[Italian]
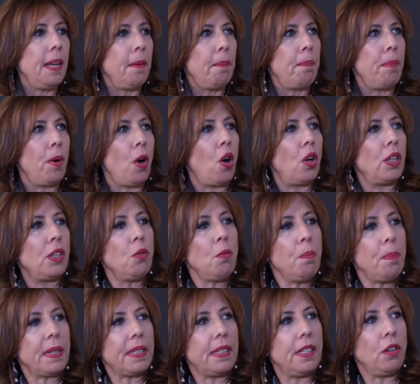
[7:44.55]
e poi
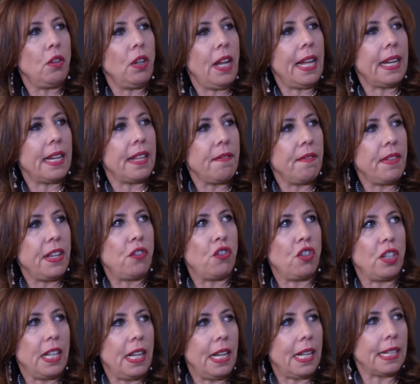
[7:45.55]
un particolare
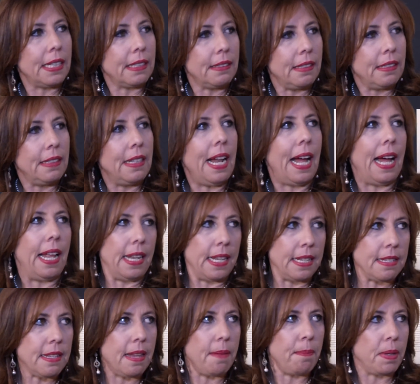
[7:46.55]
invece della
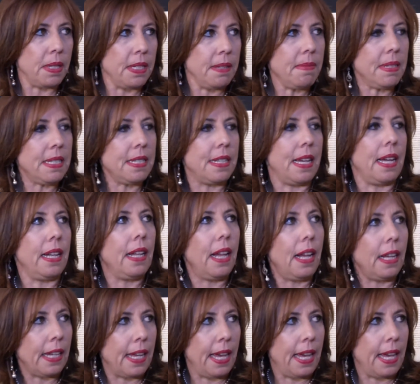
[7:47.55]
cattedrale, sempre di Mazzara,